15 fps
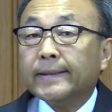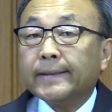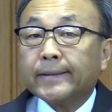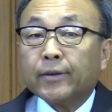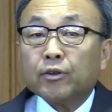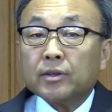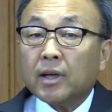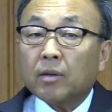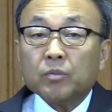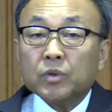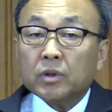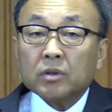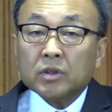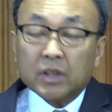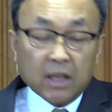그런
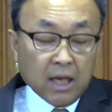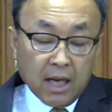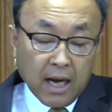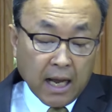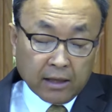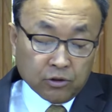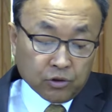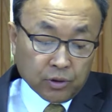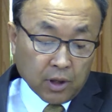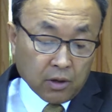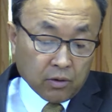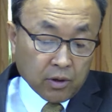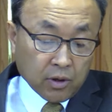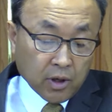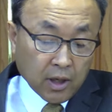사람들은 진리를 안
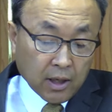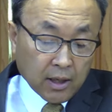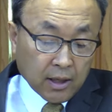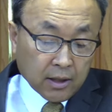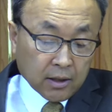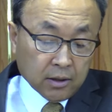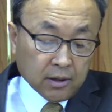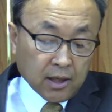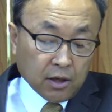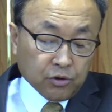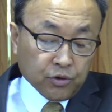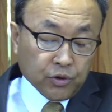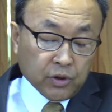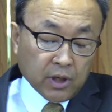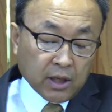준다고요.
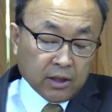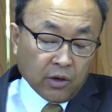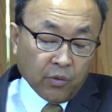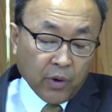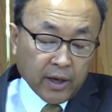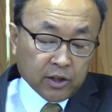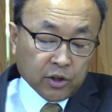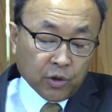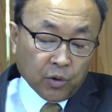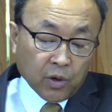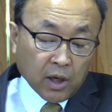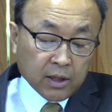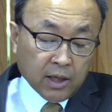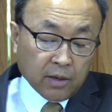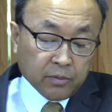은사주의자들이 왜 지옥
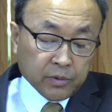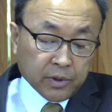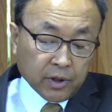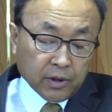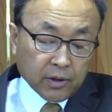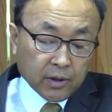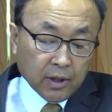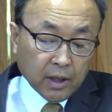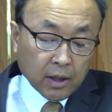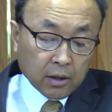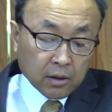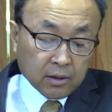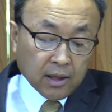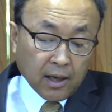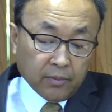가냐면요.
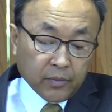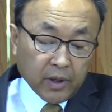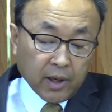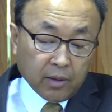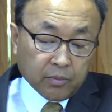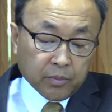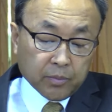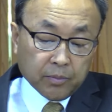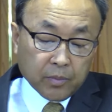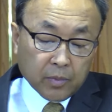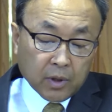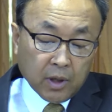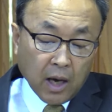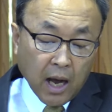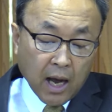그 사람들의
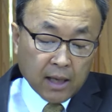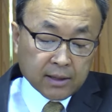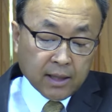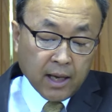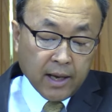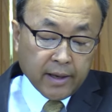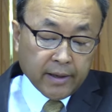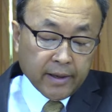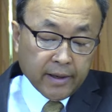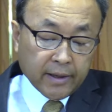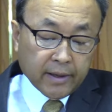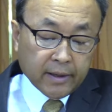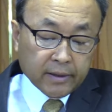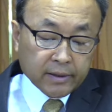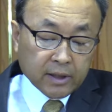그 하세
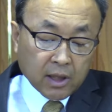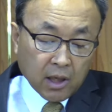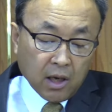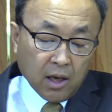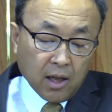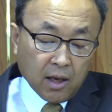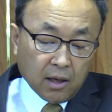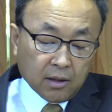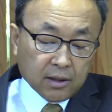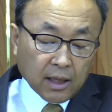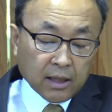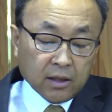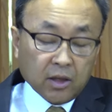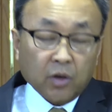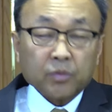진리를
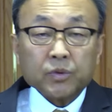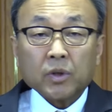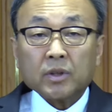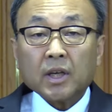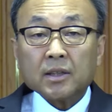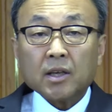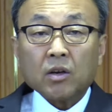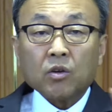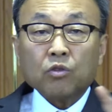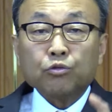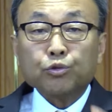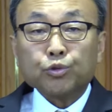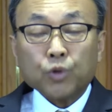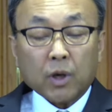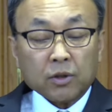찾는 게 없어요. 테살로니
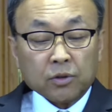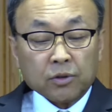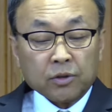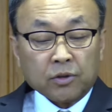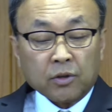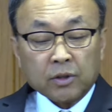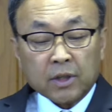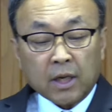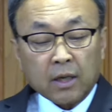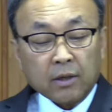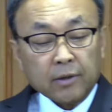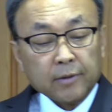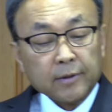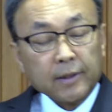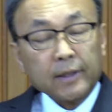후서에서도 그러잖아요.
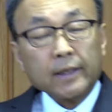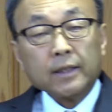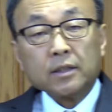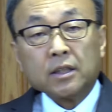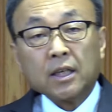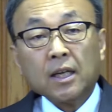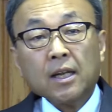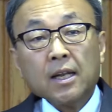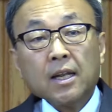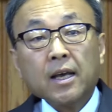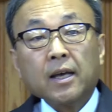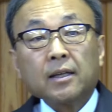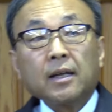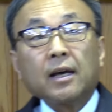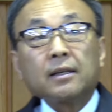
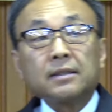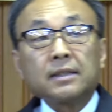진리에 대한